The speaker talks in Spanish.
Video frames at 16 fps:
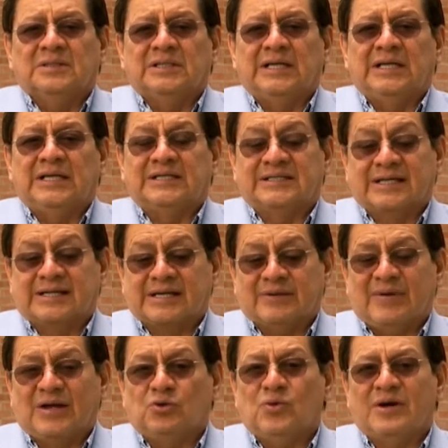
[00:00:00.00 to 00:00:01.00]
eh, se
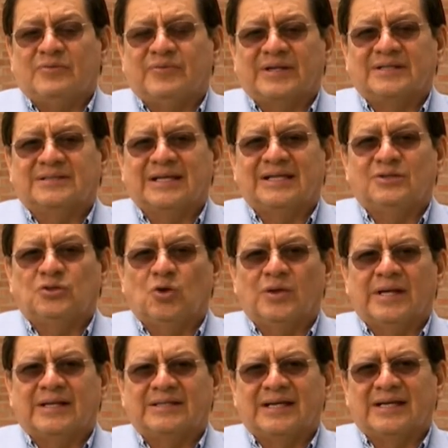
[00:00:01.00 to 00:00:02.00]
revalúa frente al
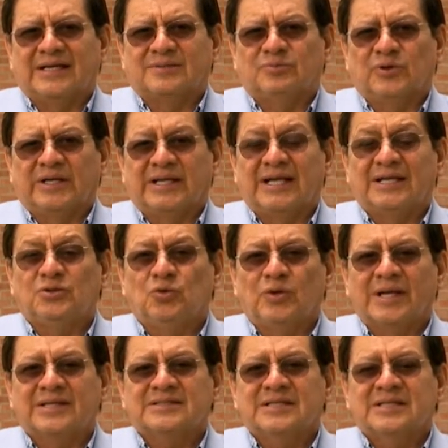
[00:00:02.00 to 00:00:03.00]
dólar y a las monedas
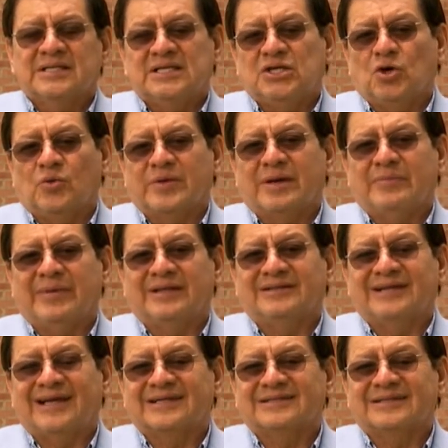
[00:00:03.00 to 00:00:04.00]
duras y
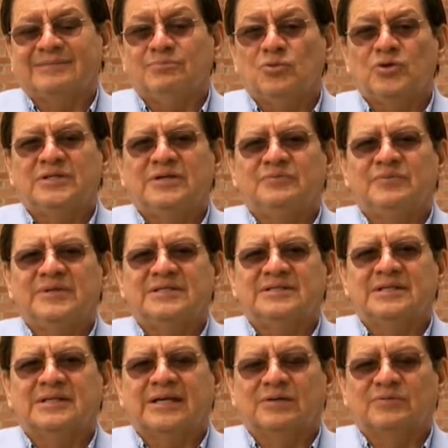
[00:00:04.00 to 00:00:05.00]
obviamente hace muy
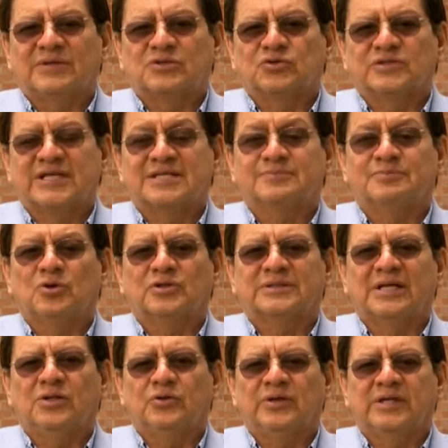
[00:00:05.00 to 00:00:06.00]
difícil que nuestros
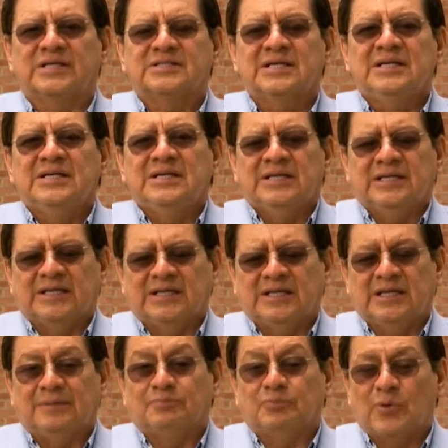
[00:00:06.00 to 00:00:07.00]
exportadores
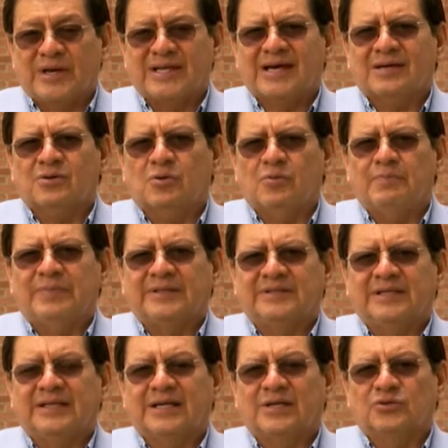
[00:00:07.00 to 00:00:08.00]
eh, puedan
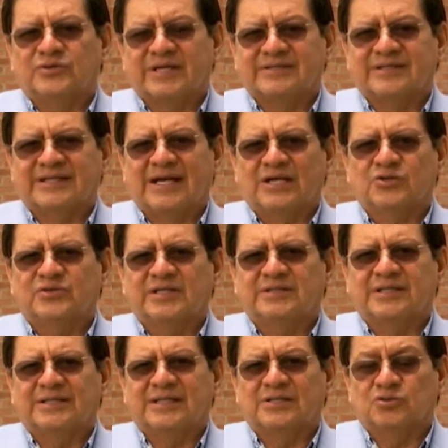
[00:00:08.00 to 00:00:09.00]
competir en los escenarios
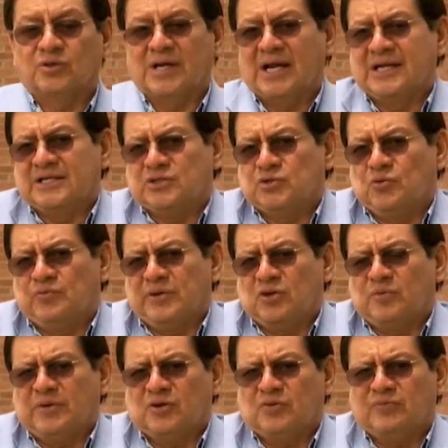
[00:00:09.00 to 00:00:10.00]
internacionales. Y un
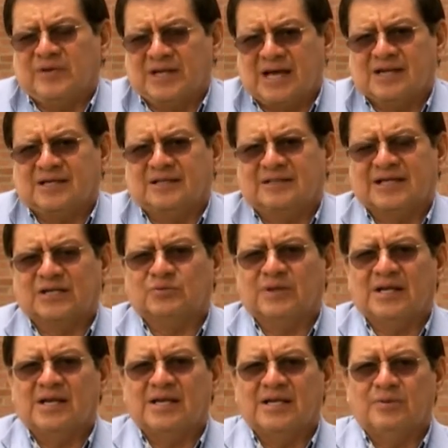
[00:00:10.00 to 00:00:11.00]
fenómeno final que trato
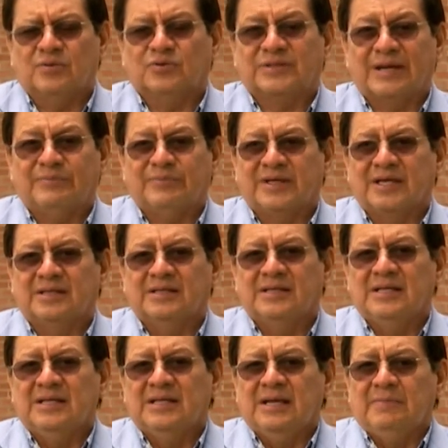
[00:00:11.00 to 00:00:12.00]
en el libro también,
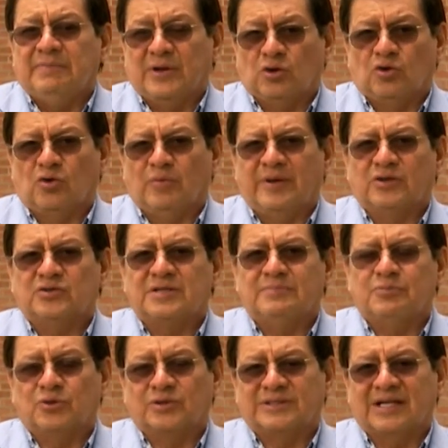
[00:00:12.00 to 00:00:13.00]
pero no menos
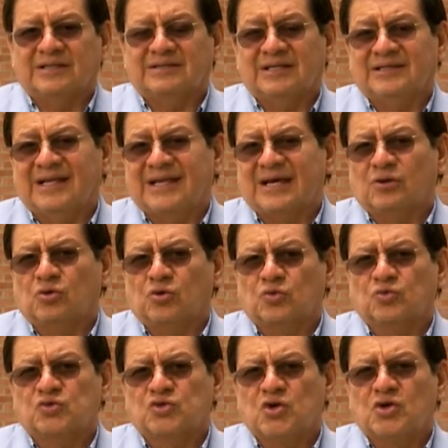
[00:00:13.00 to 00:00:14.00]
importante, el de la
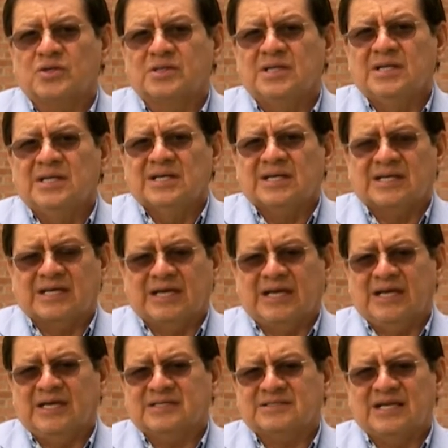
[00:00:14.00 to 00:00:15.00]
corrupción,
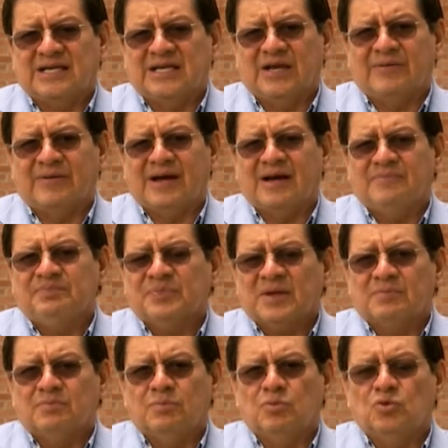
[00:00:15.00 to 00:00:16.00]
que se lleva
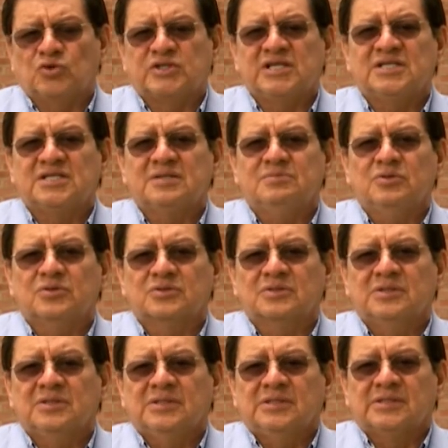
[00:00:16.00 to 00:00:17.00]
muchísimos
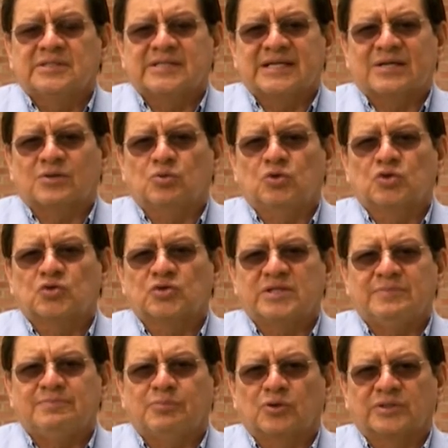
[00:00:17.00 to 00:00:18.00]
recursos
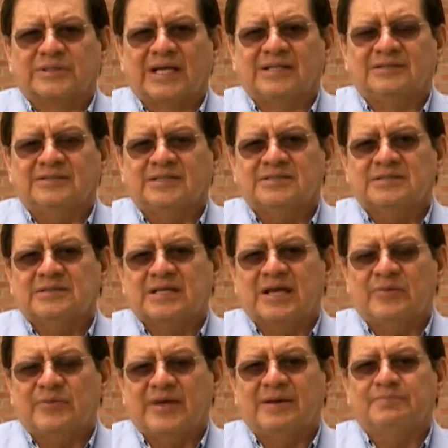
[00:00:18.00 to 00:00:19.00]
importantes
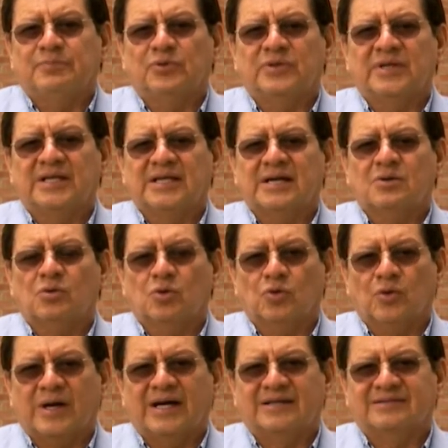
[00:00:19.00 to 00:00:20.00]
que bien podrían
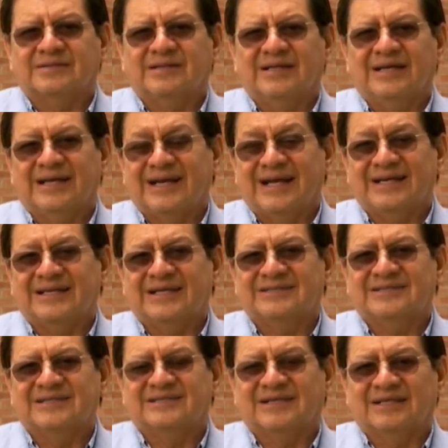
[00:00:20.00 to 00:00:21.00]
colocarse en
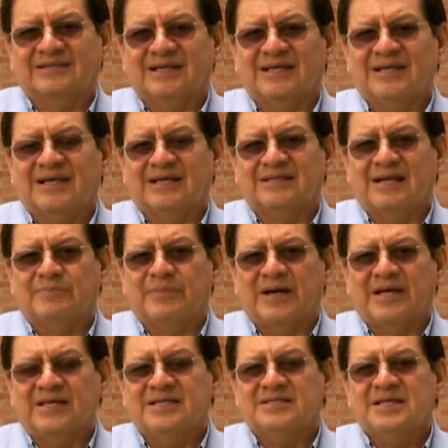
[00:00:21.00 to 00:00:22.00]
áreas estratégicas del
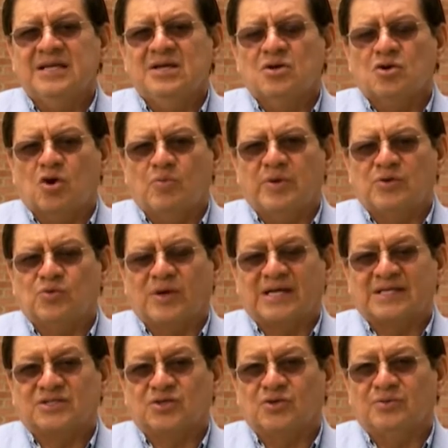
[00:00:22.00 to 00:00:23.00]
país, como
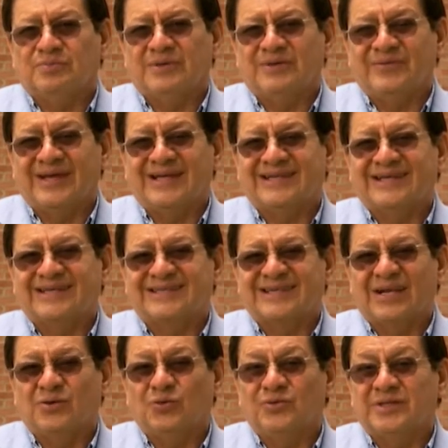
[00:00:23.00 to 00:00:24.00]
educación, vivienda,
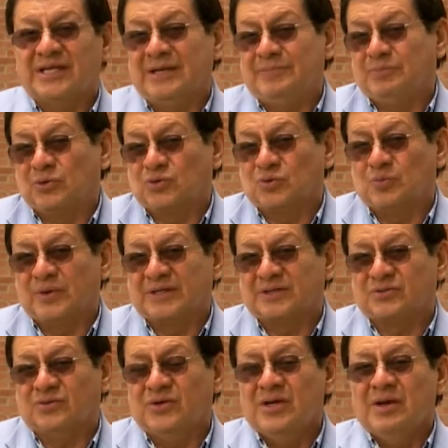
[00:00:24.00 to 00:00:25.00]
salud y por
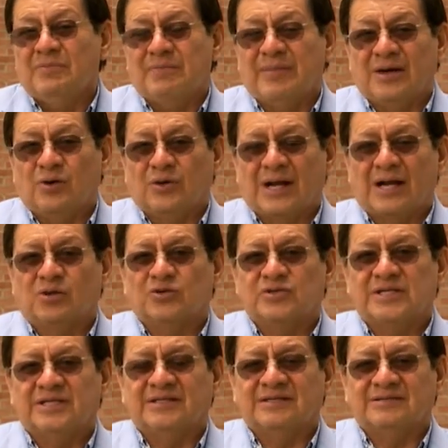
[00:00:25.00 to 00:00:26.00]
supuesto mejorar
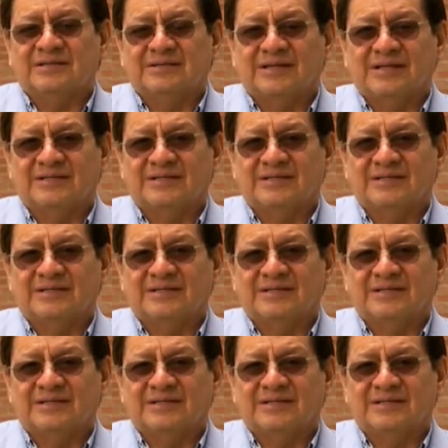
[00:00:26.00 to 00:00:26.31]
los índices de